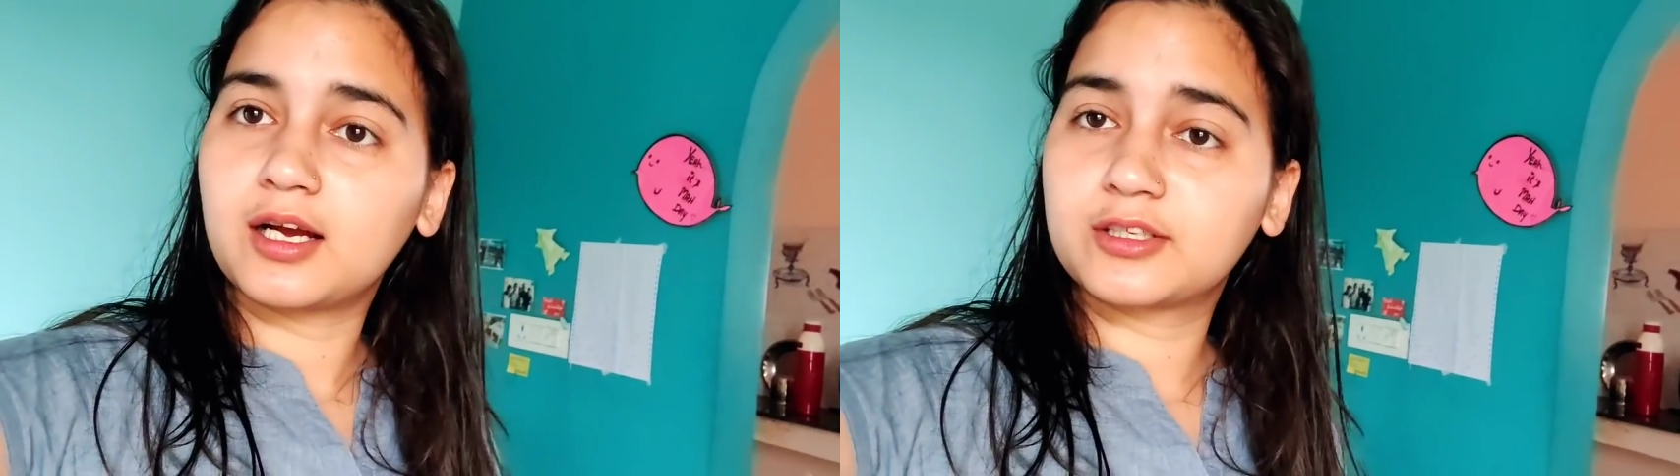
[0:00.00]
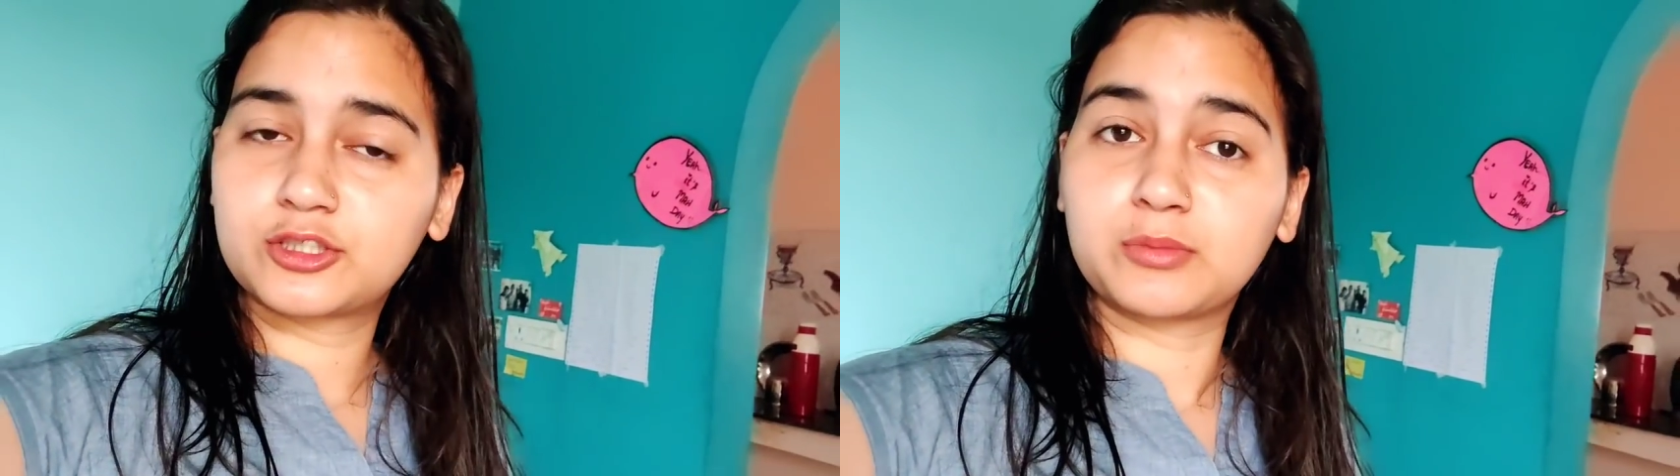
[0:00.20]

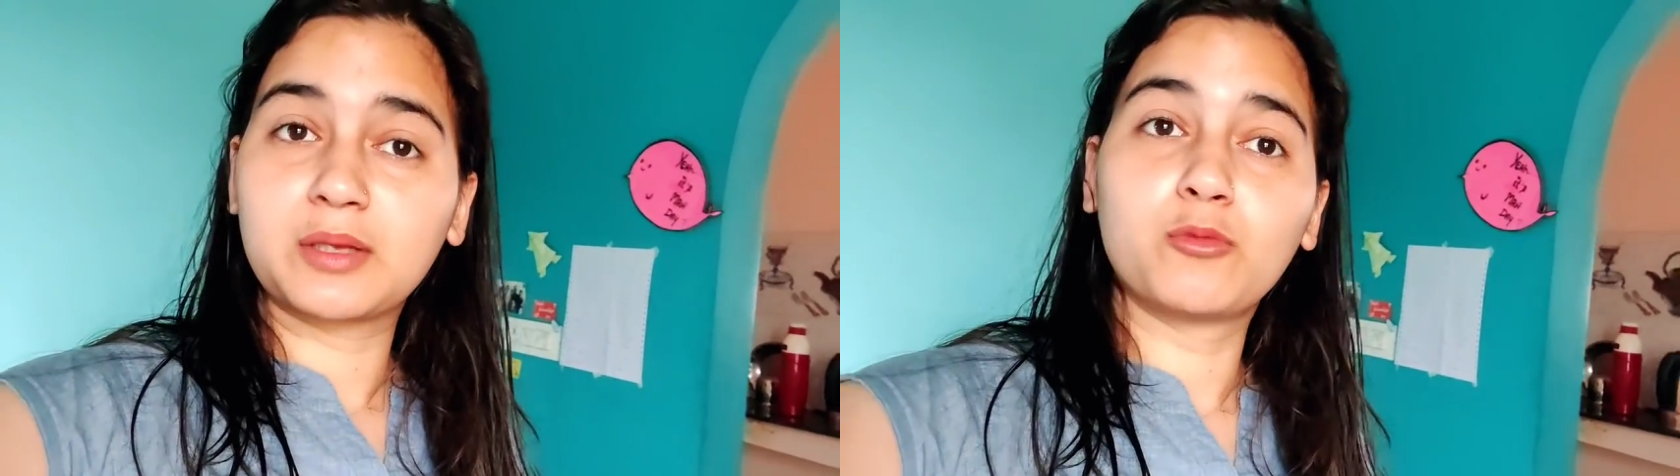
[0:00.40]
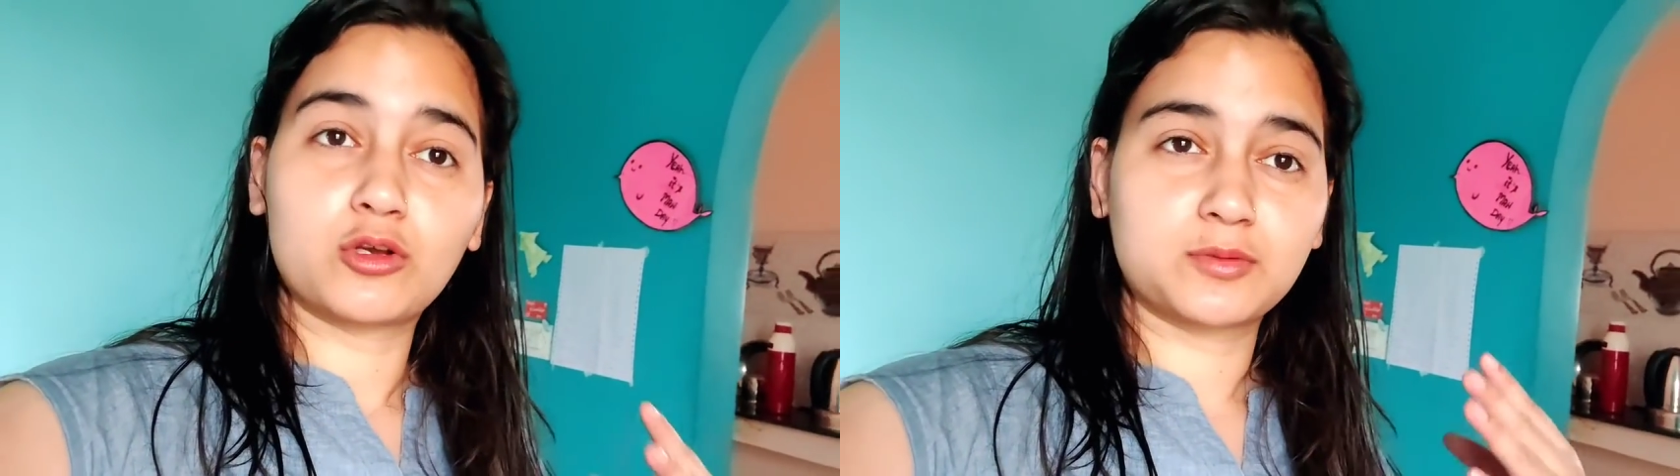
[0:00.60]
अच्छा
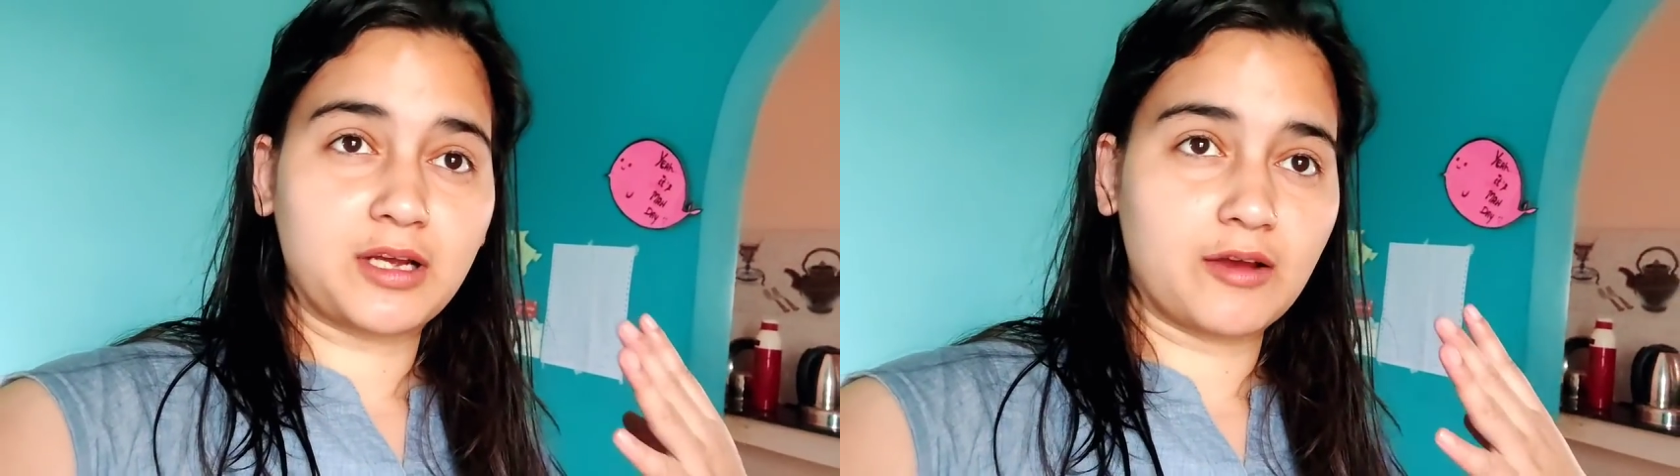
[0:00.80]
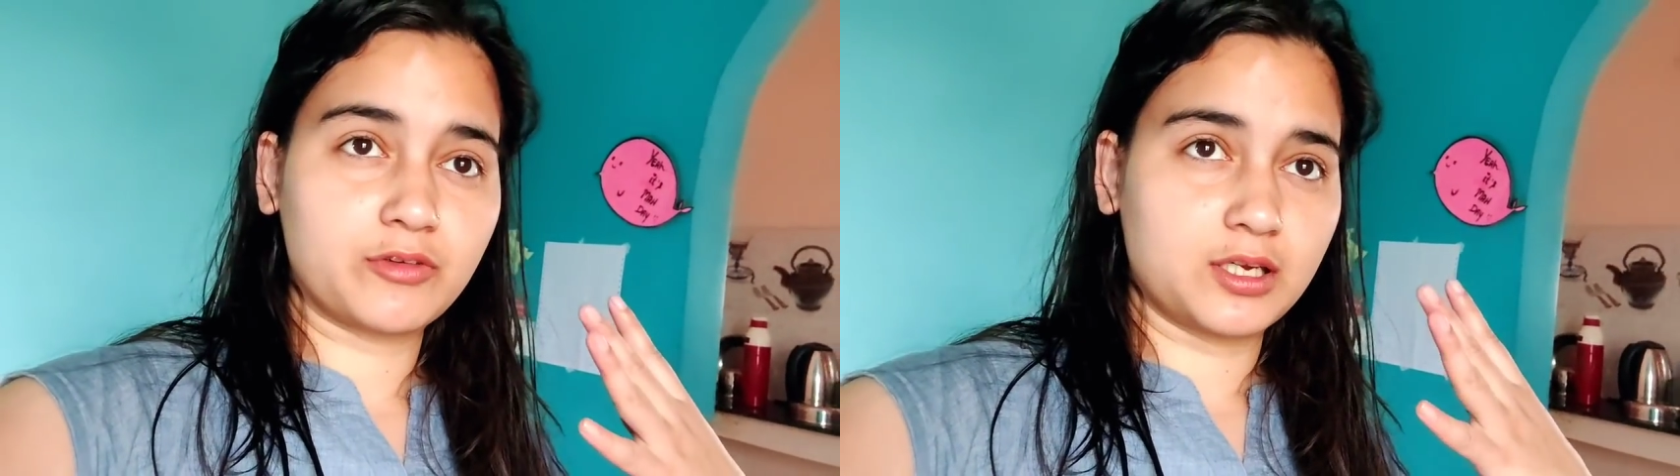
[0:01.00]
मतलब मौसम
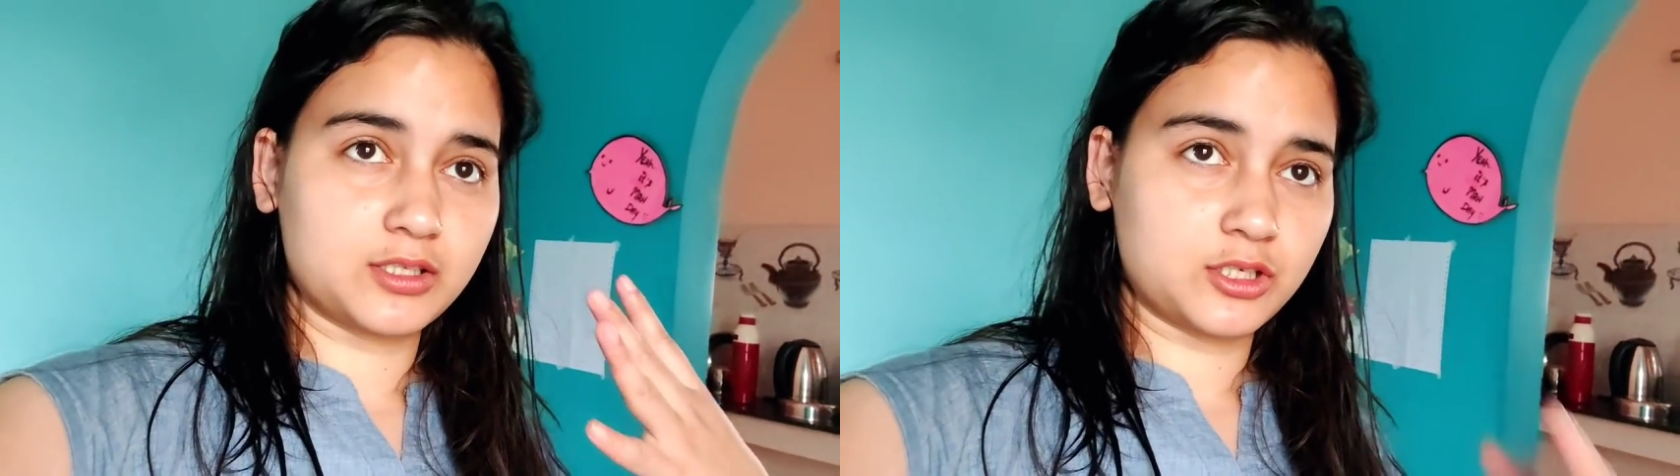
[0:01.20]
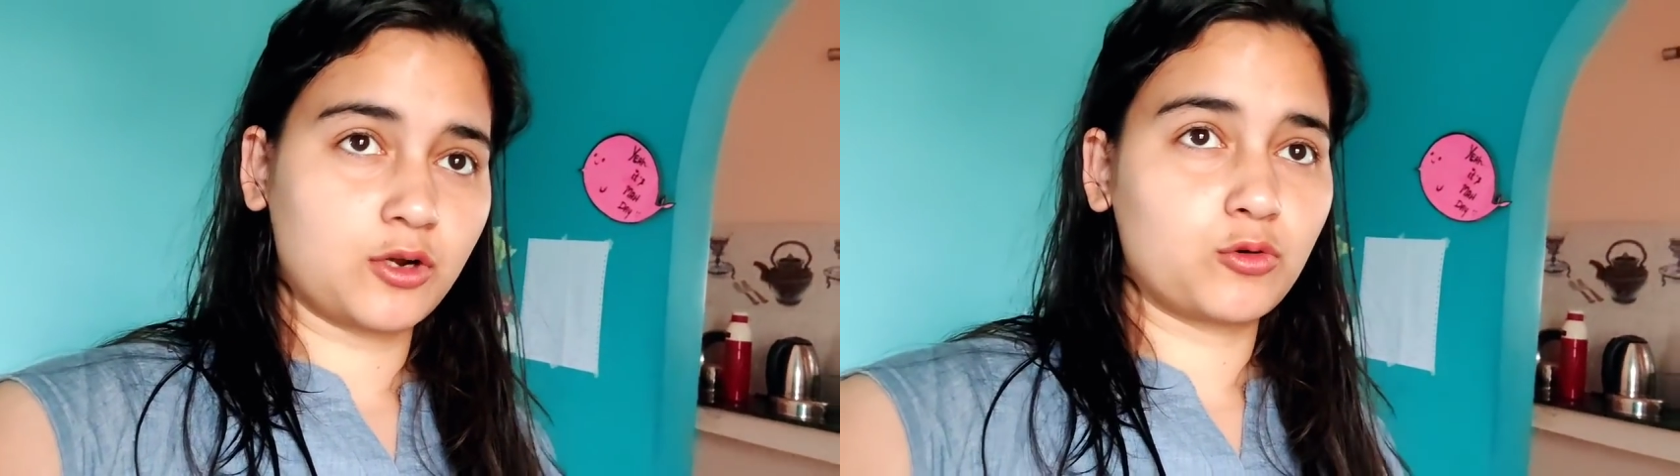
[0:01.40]
काफ़ी अच्छा